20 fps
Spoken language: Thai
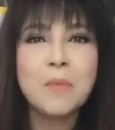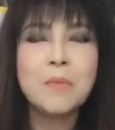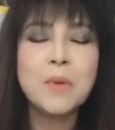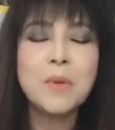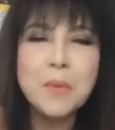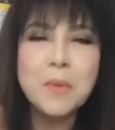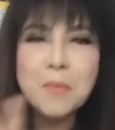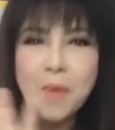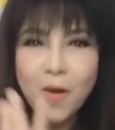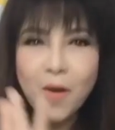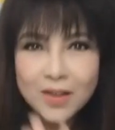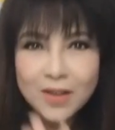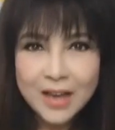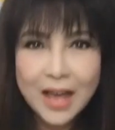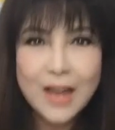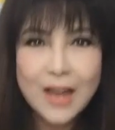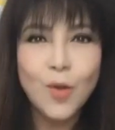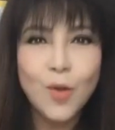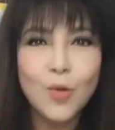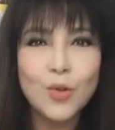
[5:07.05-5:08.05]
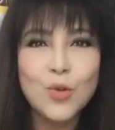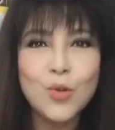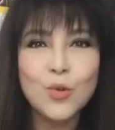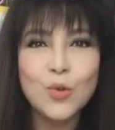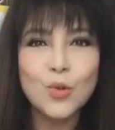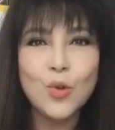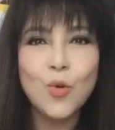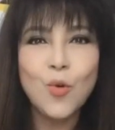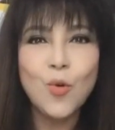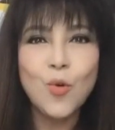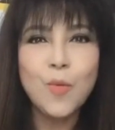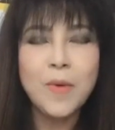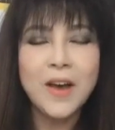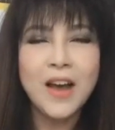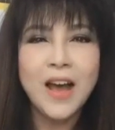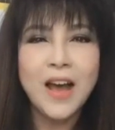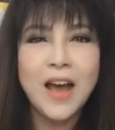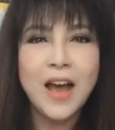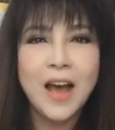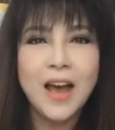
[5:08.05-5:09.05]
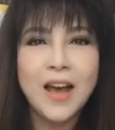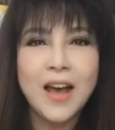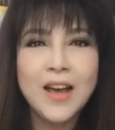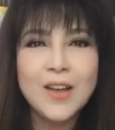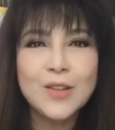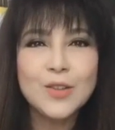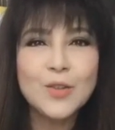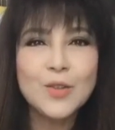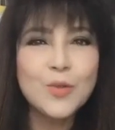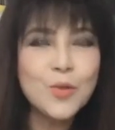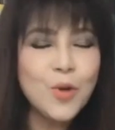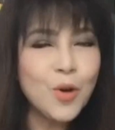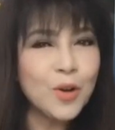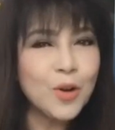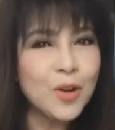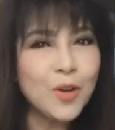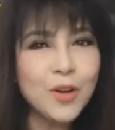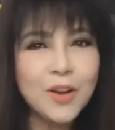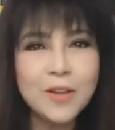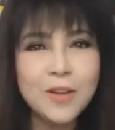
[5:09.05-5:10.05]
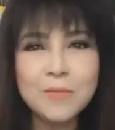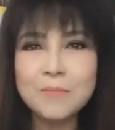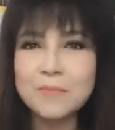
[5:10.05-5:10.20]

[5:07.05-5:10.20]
มันไม่เหมาะการลง YouTube อะค่ะ ทุกคนก็